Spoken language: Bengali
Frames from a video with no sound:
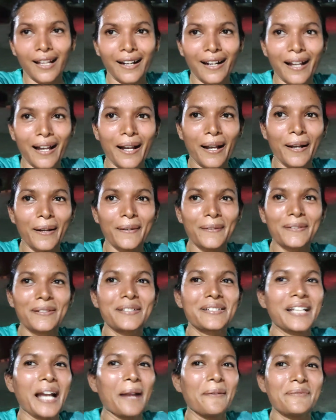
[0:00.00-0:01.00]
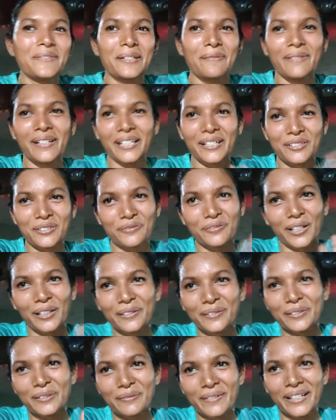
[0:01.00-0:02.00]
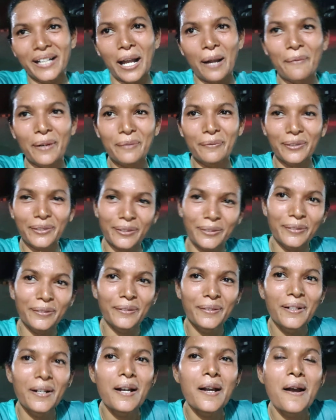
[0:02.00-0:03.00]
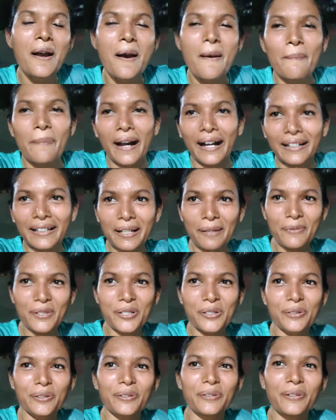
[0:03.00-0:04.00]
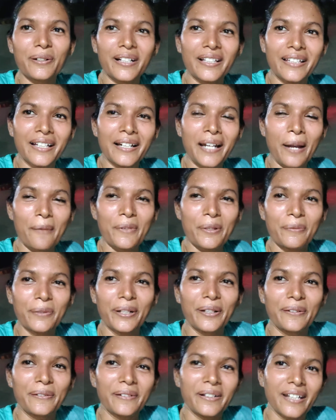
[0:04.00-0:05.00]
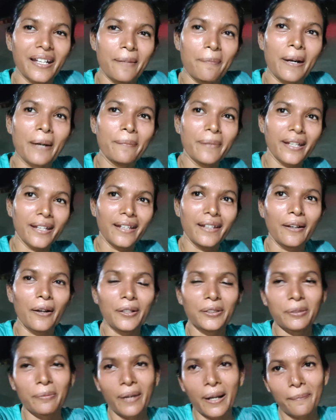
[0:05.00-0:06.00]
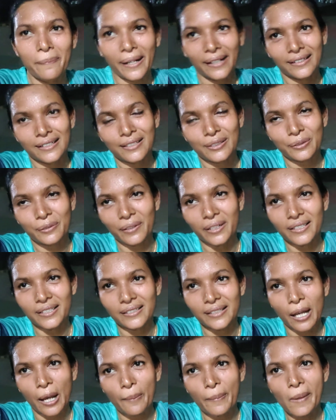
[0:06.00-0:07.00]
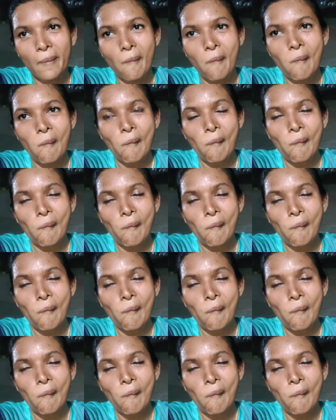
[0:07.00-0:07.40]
তারা টাইম টেবিল কিছু ফলো করবেন না আমার মতো পাগলামি শুরু করে দেন আমি মনে করি এভাবেই হয়তো বা প্র্যাকটিস করে যেতে হবে